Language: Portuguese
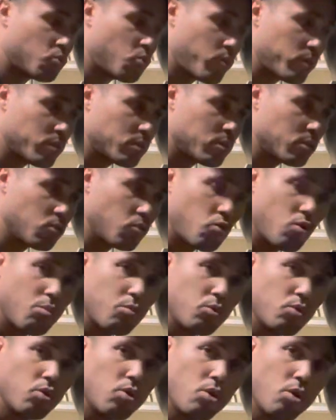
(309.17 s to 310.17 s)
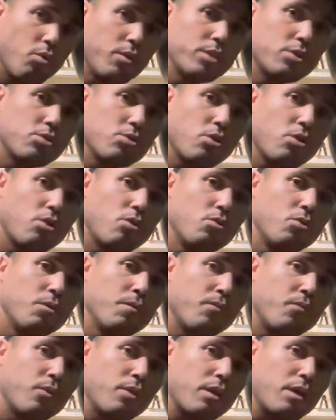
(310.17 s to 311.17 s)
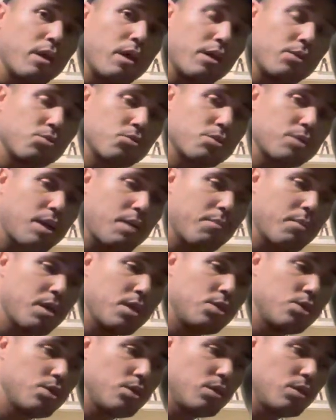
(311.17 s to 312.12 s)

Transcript: conhecido como low and slow, é justamente